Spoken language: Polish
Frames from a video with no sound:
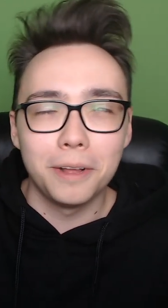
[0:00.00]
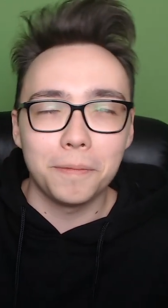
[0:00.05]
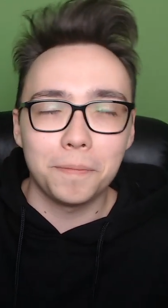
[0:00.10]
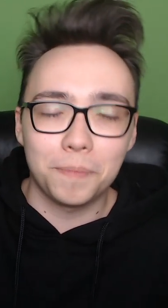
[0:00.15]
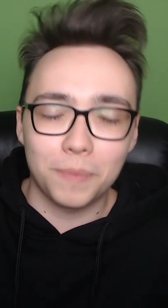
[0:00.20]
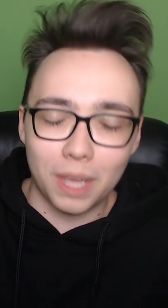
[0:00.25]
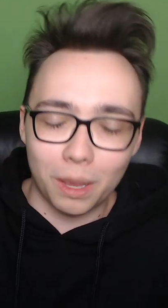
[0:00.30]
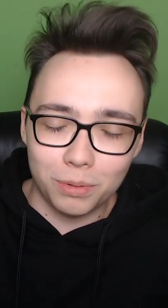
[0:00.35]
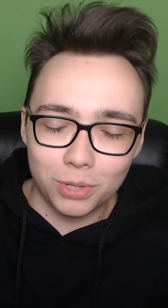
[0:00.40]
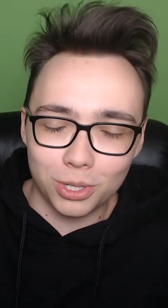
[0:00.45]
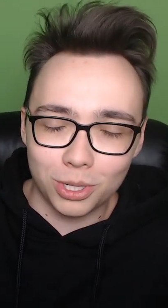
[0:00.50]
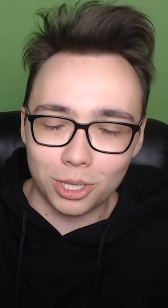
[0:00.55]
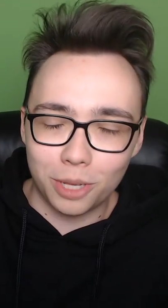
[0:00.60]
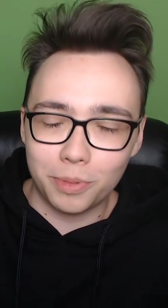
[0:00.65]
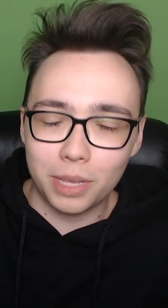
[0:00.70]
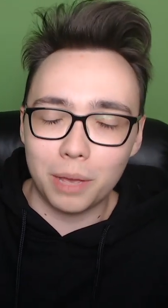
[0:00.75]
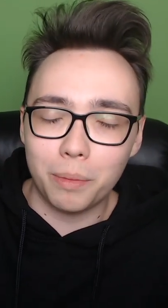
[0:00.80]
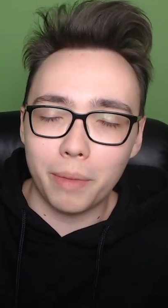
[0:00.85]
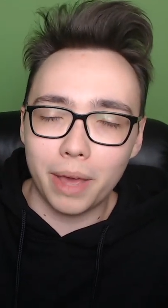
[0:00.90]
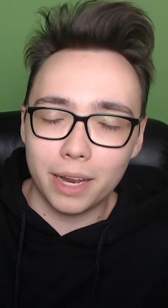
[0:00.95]
mm, przyszedł do
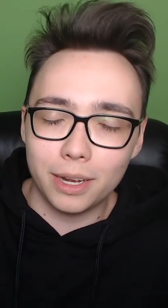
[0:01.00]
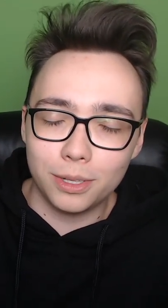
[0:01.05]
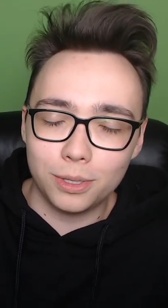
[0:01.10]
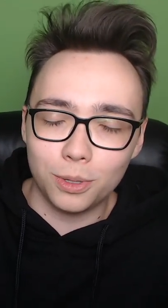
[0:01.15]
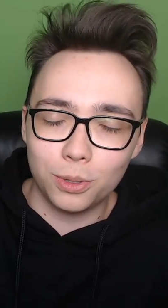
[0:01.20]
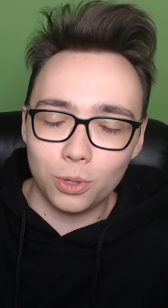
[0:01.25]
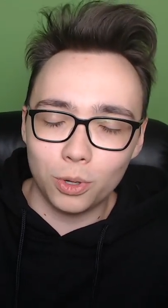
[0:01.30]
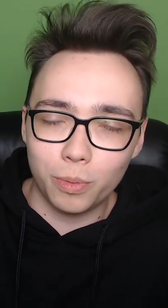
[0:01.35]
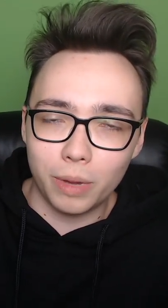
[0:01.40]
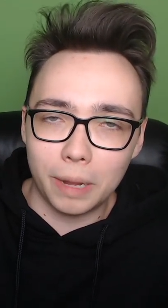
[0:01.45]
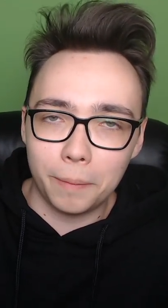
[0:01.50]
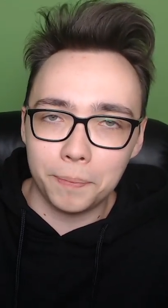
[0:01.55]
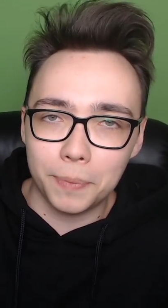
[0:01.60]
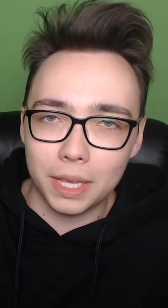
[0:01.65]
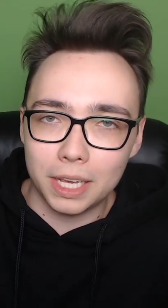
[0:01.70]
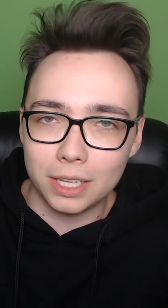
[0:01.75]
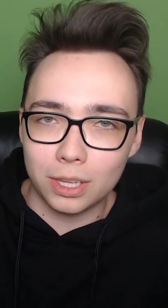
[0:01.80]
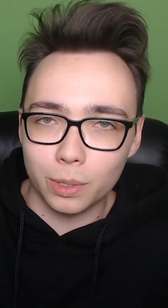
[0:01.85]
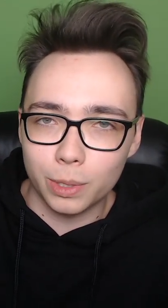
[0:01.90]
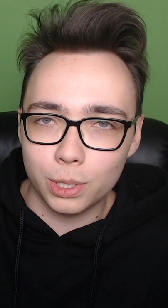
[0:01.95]
mnie mail z YouTube'a
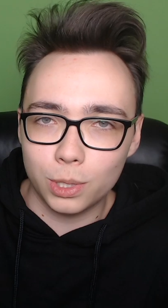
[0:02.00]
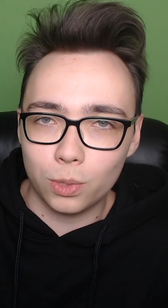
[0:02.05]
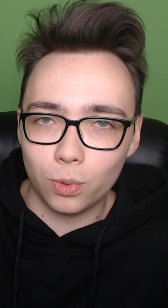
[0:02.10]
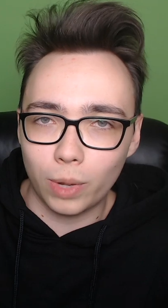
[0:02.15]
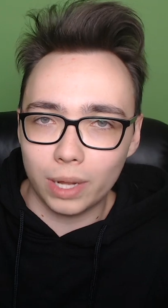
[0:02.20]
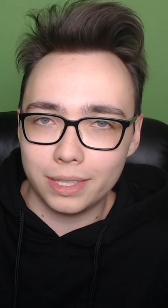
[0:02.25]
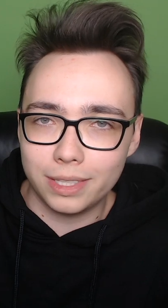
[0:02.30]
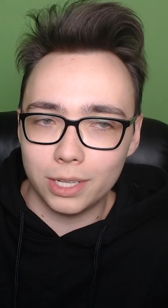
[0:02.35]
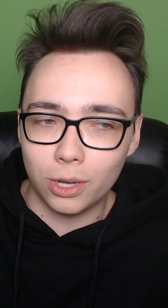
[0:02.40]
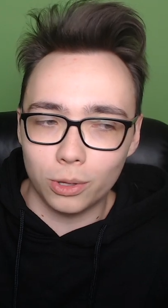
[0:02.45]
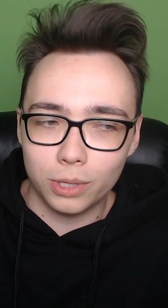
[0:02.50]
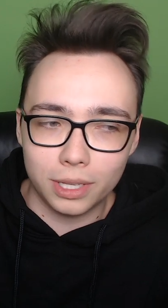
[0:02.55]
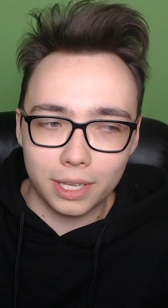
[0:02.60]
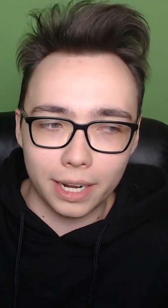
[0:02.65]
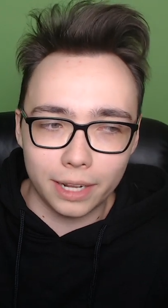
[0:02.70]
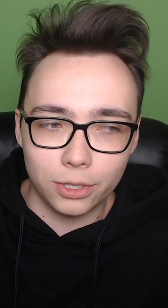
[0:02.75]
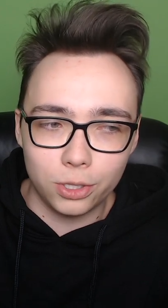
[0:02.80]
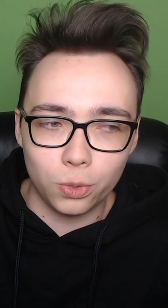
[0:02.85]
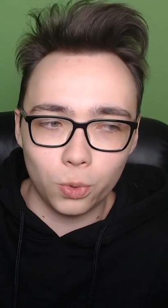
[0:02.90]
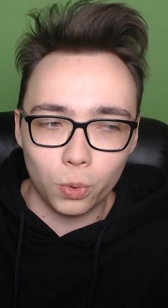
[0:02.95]
i tą sytuację
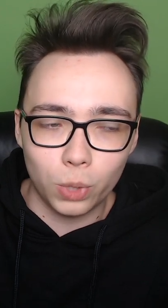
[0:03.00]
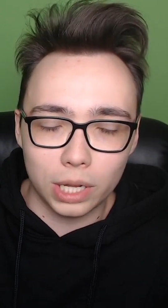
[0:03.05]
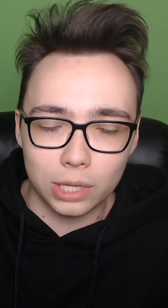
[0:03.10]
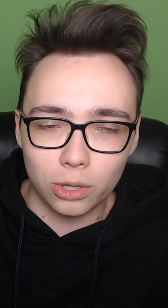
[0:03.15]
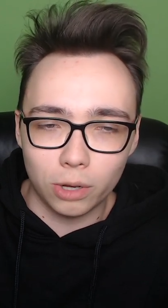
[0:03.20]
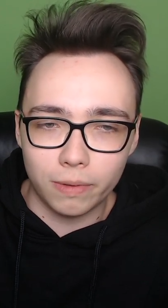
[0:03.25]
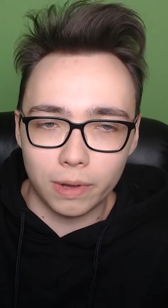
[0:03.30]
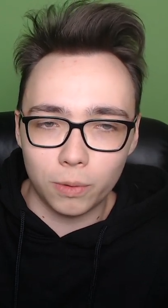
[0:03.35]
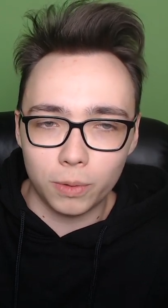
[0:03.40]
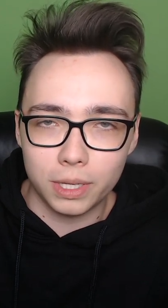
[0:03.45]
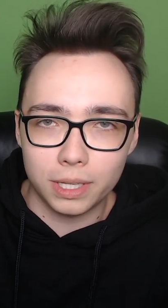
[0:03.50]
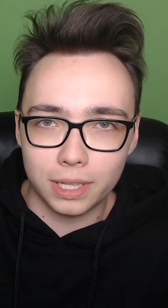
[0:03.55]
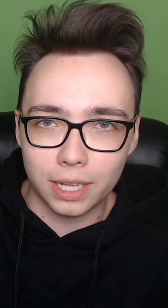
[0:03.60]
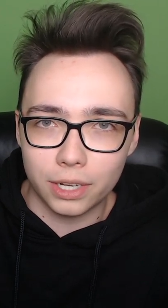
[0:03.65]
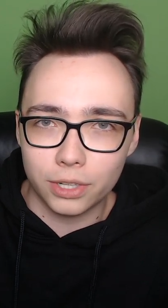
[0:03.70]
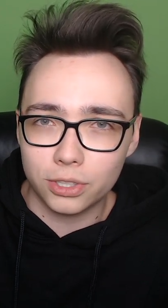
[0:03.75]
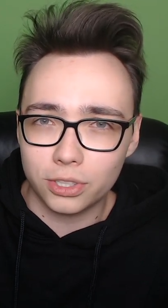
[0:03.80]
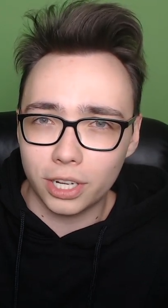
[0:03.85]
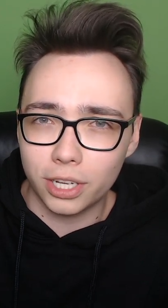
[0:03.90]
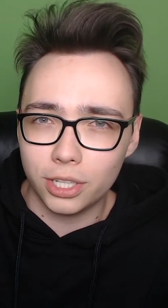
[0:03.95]
odkręcił, uratował i na
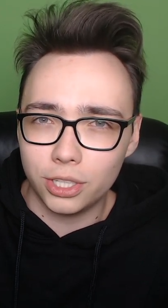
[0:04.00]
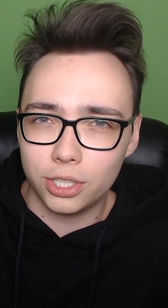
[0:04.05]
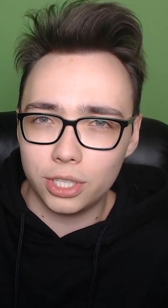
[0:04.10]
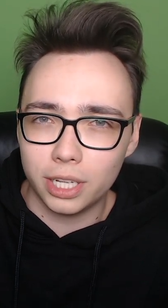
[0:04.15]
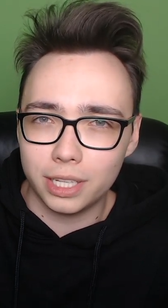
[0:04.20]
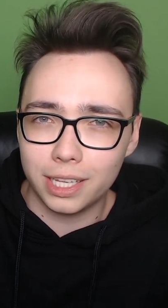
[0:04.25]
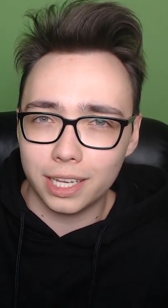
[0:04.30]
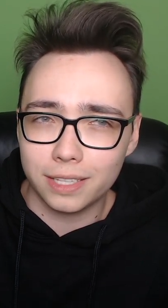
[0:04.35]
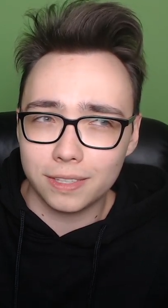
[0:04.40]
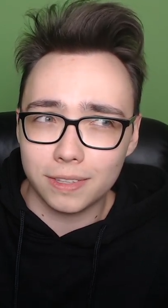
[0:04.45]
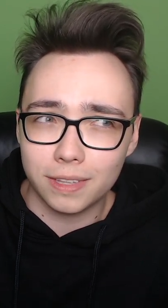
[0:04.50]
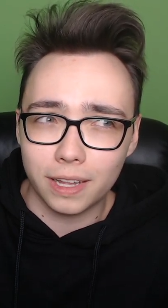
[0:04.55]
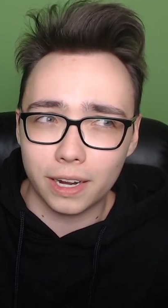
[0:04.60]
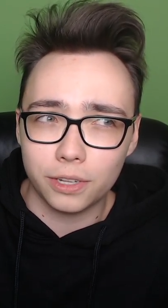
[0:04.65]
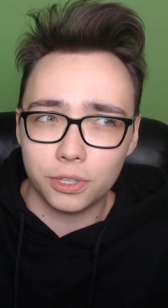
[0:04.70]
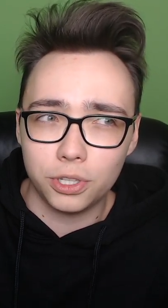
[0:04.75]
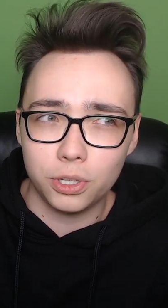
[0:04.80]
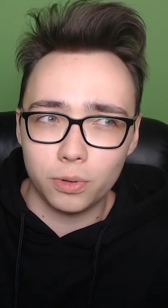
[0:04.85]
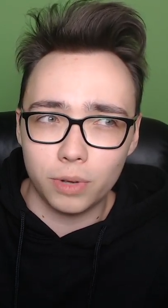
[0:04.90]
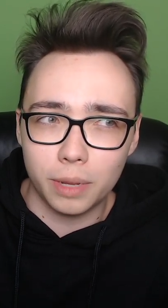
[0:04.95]
szczęście nie
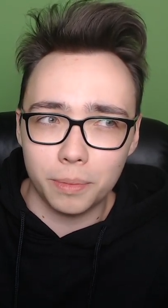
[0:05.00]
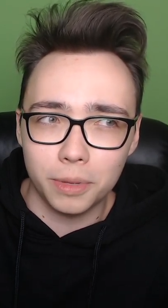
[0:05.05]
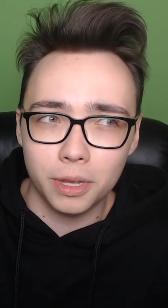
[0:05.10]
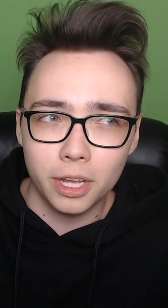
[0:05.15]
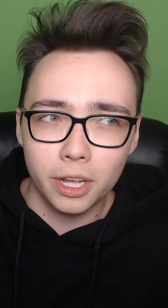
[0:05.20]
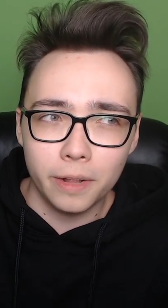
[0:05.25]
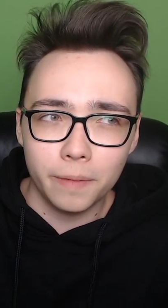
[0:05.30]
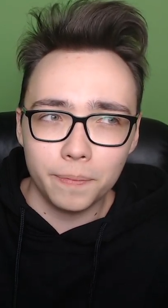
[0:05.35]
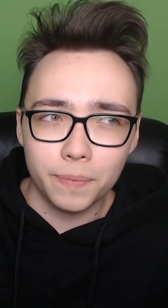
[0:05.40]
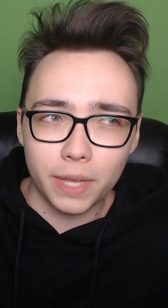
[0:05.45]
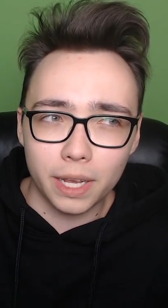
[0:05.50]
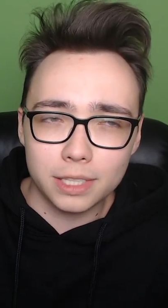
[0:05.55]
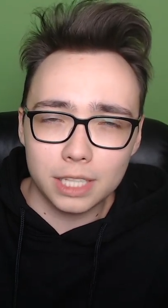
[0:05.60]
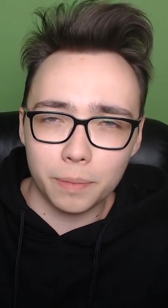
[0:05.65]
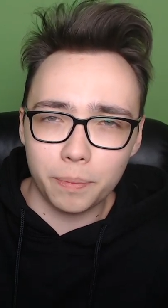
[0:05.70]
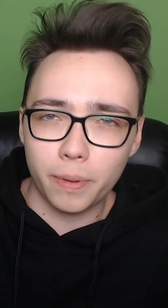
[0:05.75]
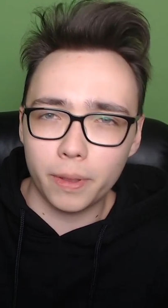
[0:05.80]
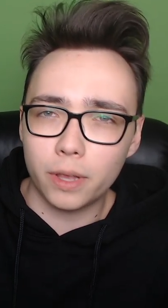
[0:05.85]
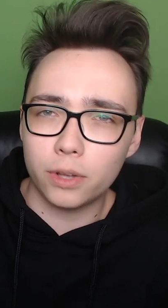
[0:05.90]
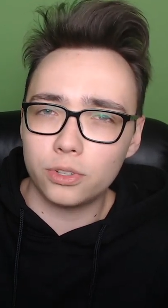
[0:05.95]
straciłem nie chcę
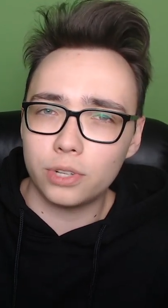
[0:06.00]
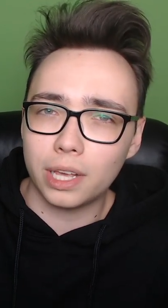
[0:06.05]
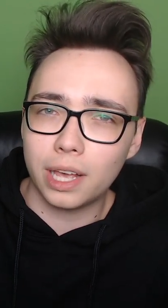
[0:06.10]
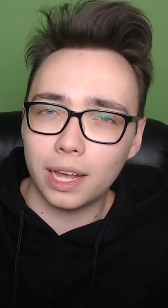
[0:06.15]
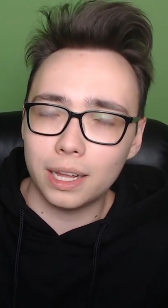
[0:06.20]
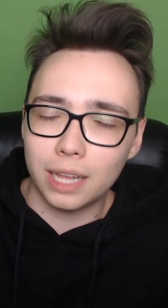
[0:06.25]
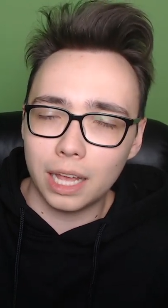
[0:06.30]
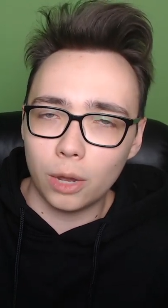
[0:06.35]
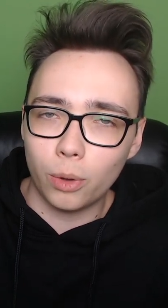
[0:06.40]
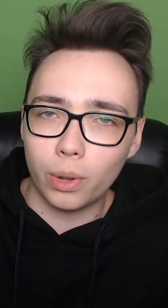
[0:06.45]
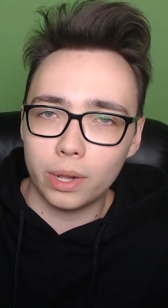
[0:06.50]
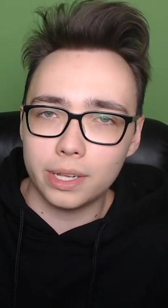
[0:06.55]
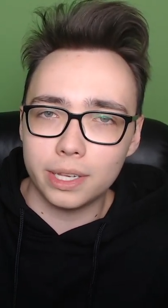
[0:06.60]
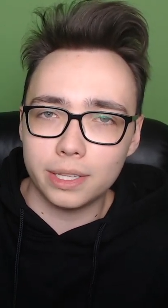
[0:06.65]
powiedzieć, że kanału, ale nie